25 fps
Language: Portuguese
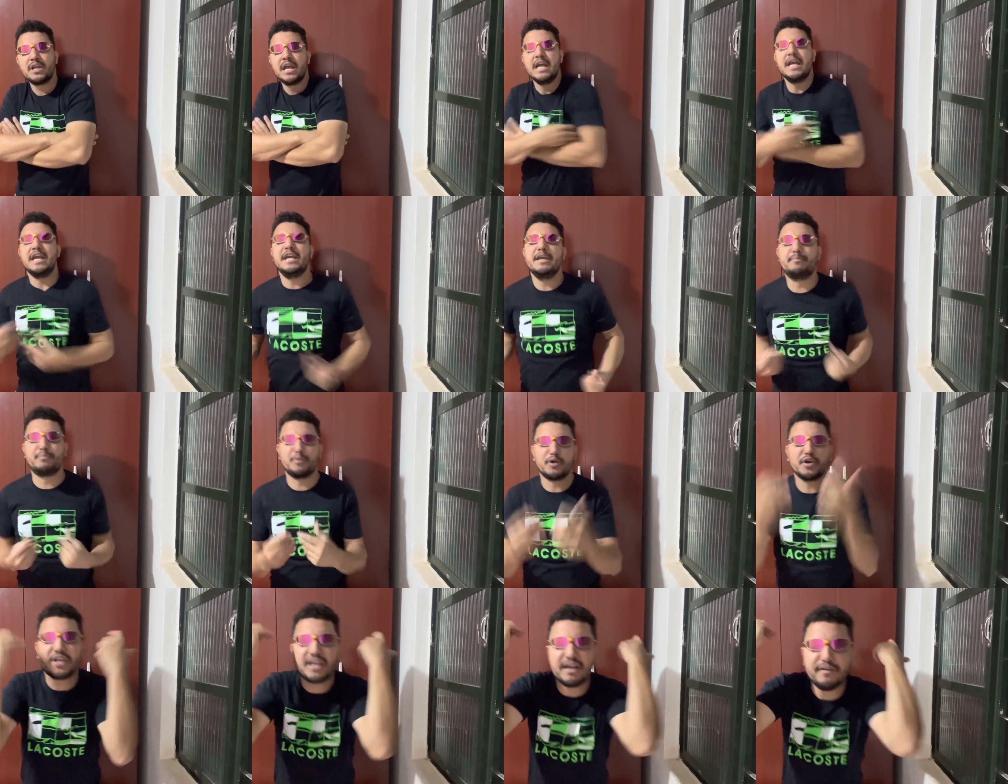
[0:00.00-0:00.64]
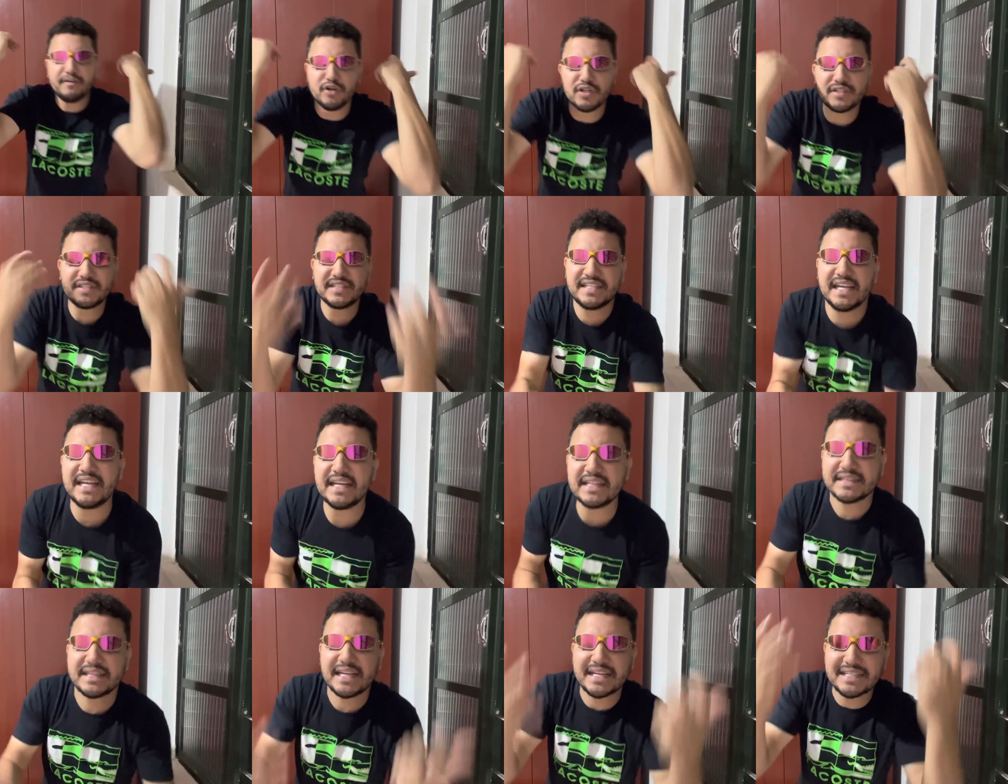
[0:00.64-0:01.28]
E porque você
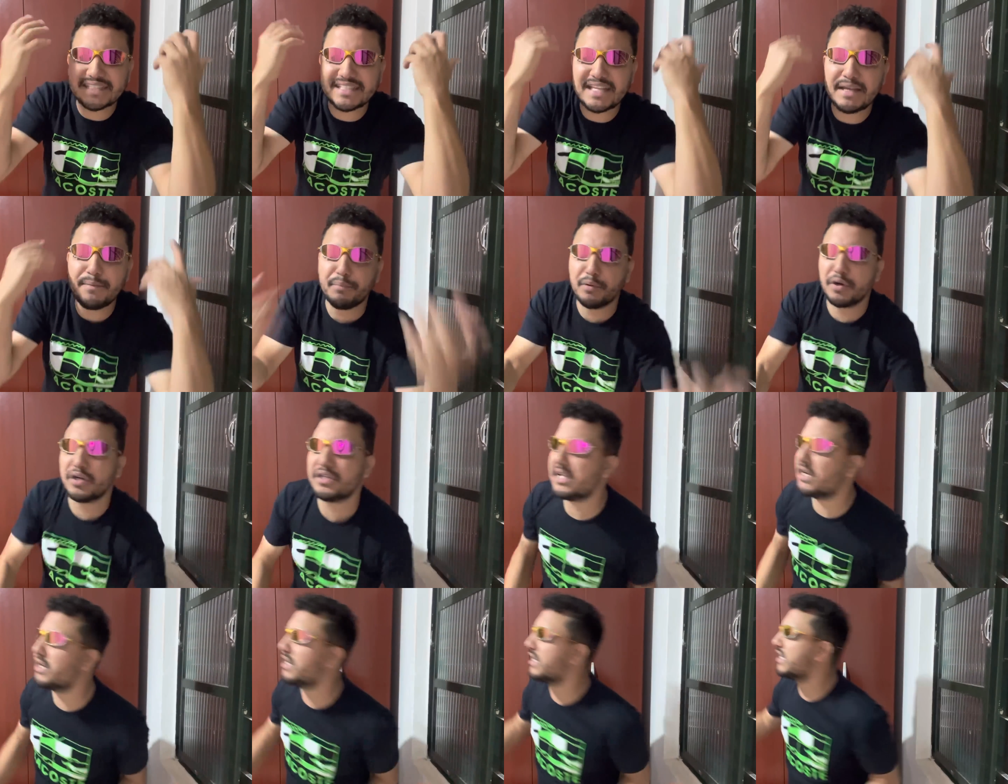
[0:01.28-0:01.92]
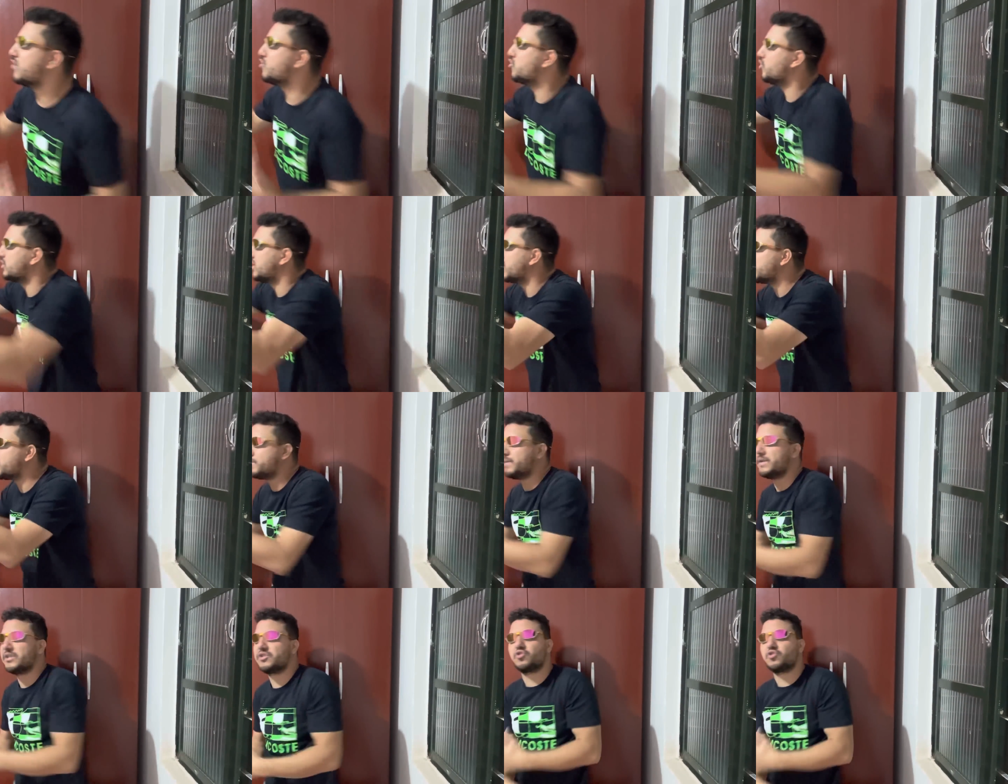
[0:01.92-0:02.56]
está se importando com as outras
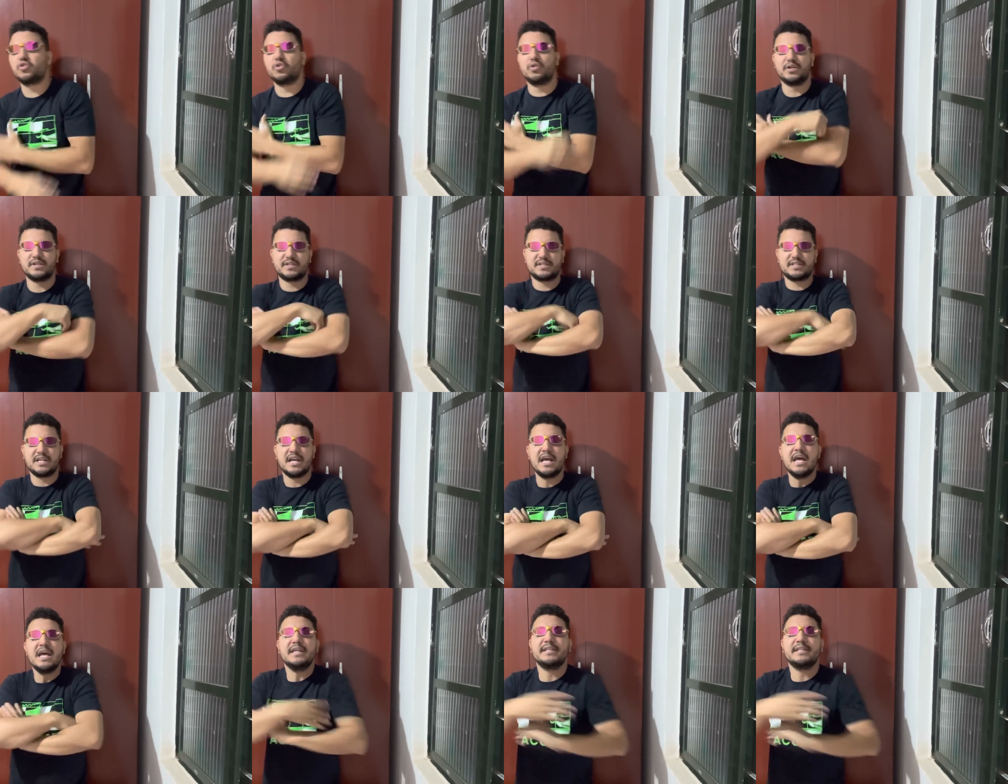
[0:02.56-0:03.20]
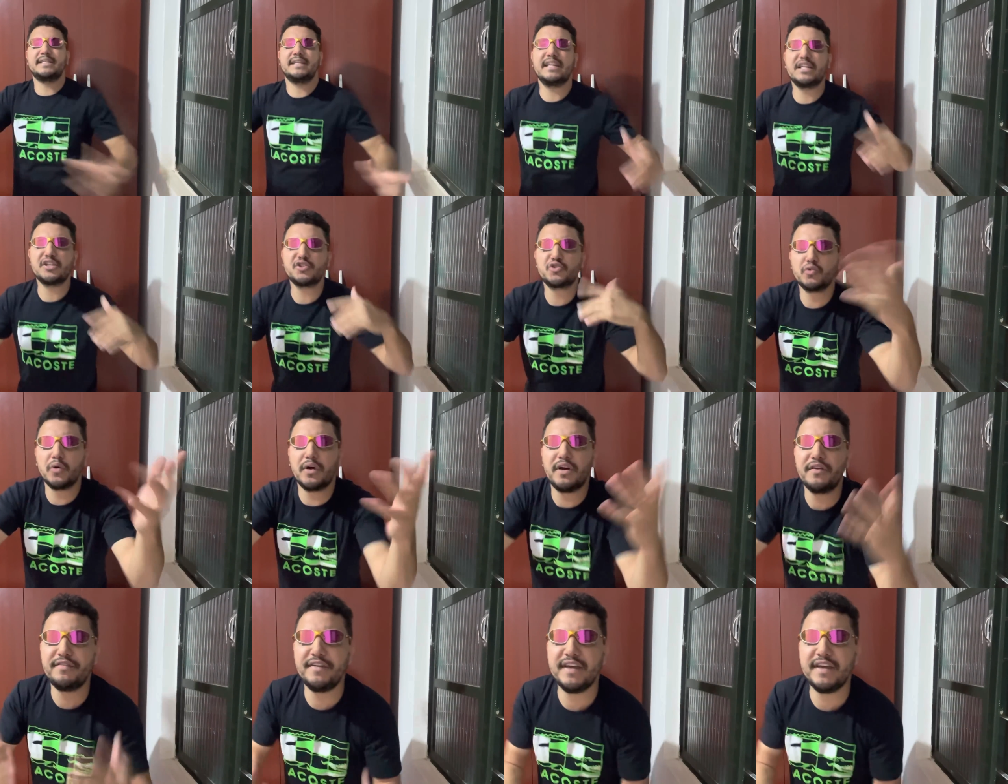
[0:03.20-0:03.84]
pessoas. Se na
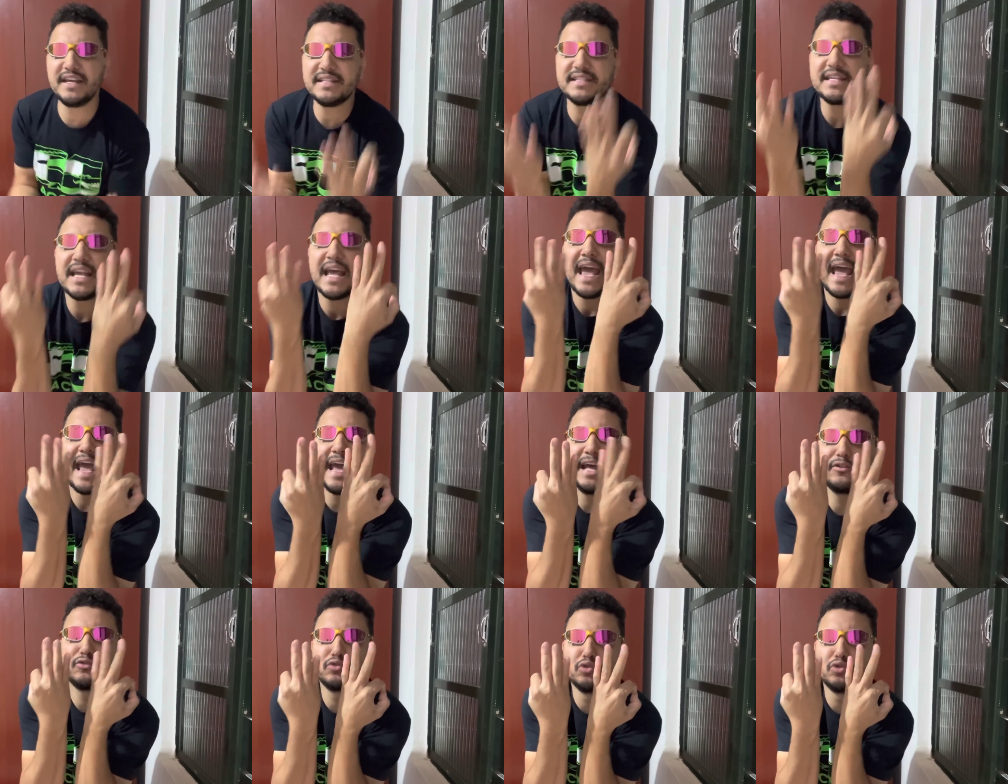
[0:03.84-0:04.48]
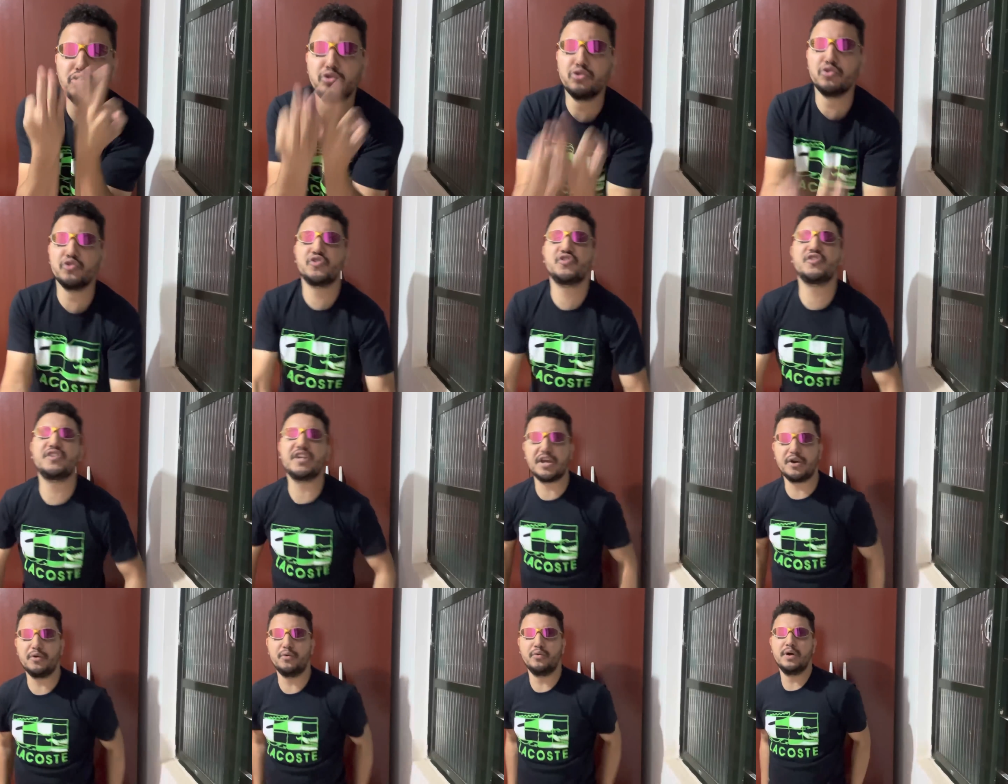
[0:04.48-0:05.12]
sua vez é tudo no
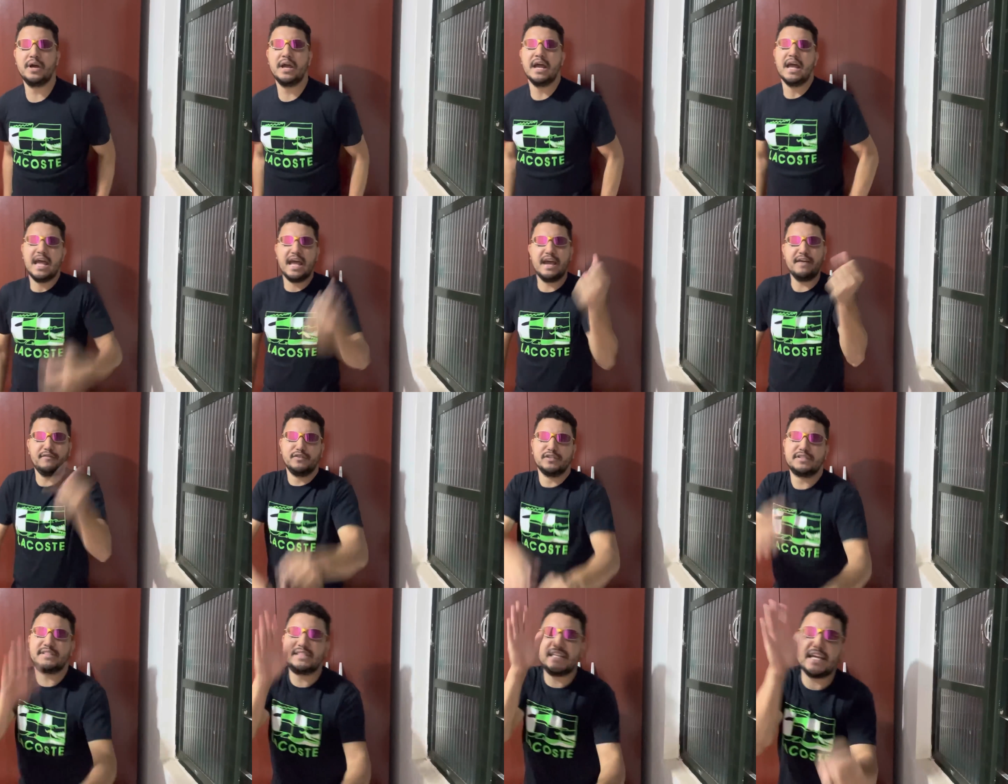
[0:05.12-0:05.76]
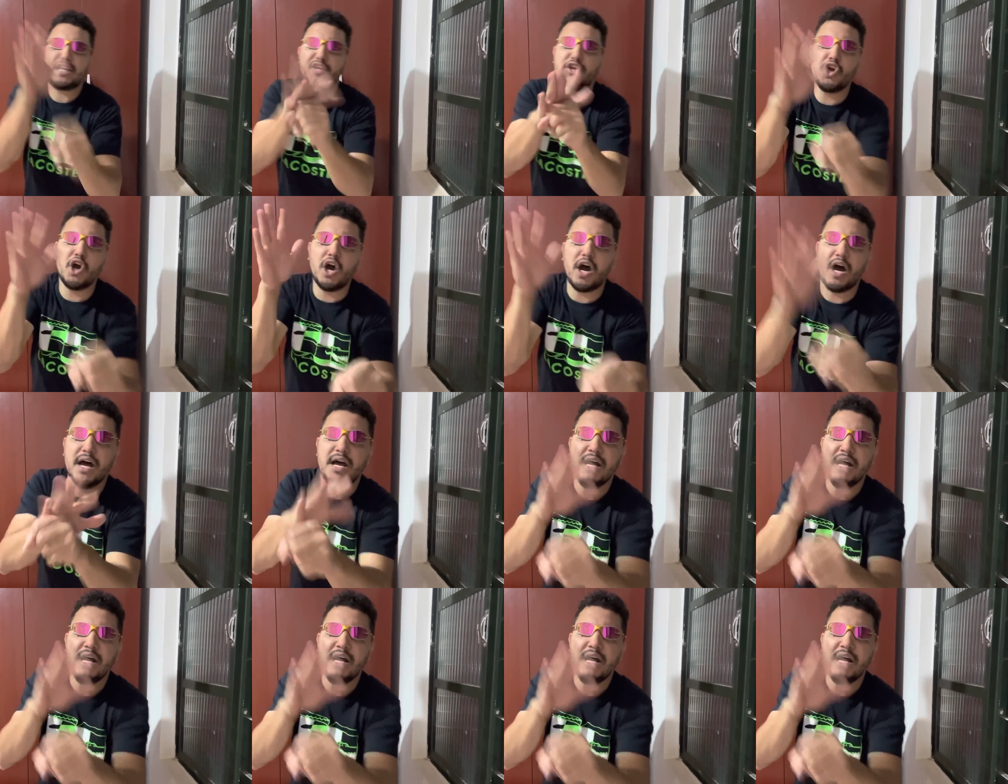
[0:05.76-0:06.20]
seu. É você que ó,